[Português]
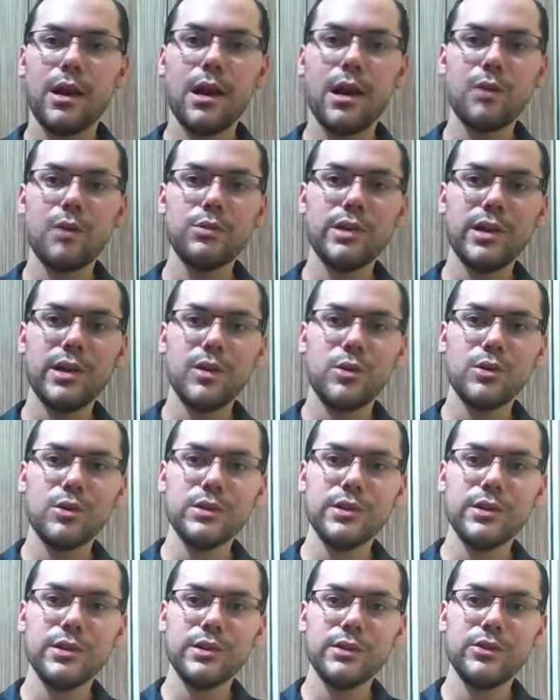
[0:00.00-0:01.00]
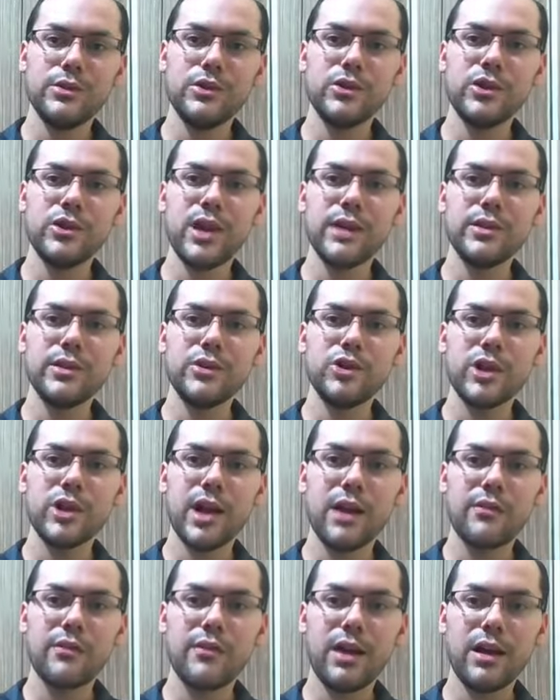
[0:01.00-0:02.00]
Aldeota, de Jade de
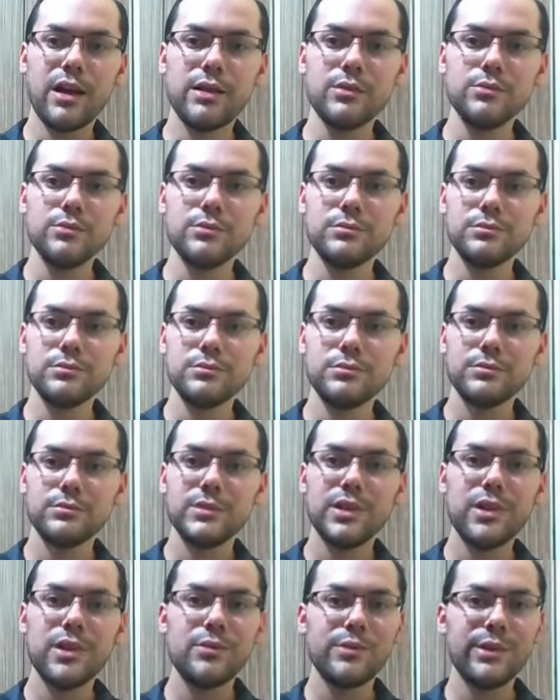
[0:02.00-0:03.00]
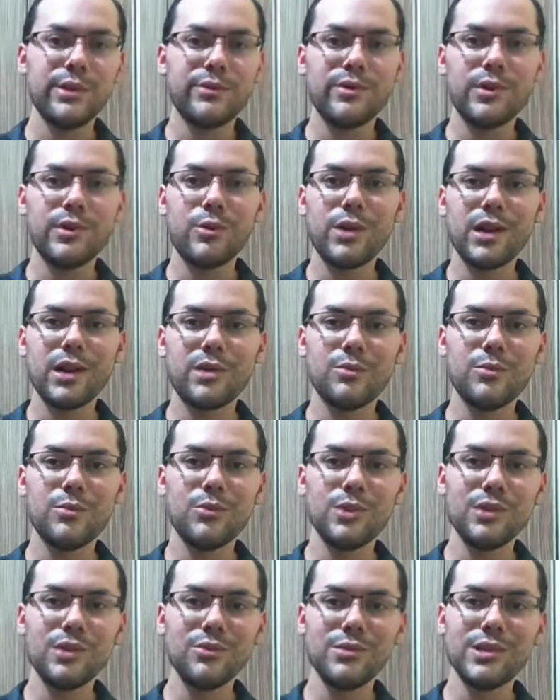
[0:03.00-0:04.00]
Carvalho, que é um livro que eu quero
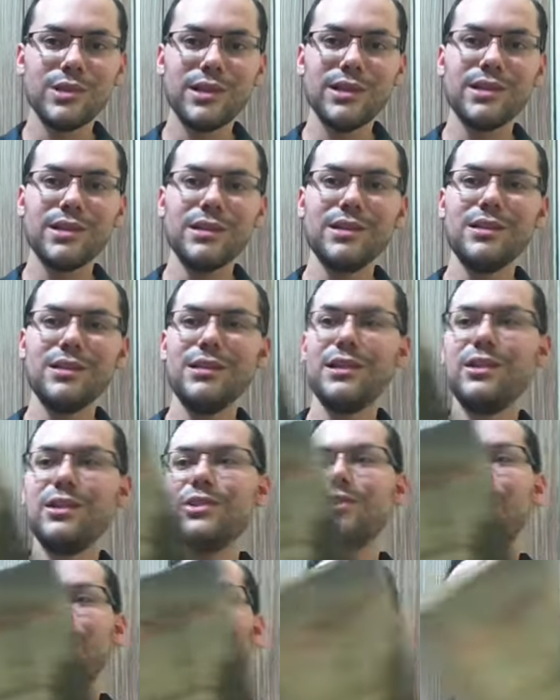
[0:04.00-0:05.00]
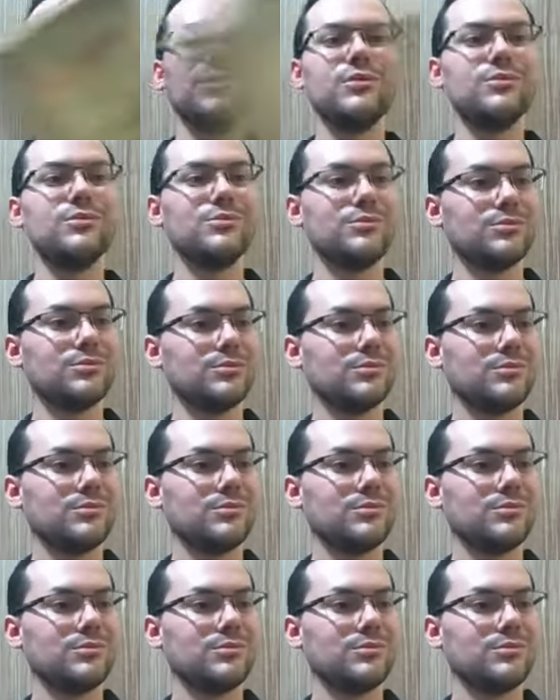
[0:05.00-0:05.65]
muito ler este ano.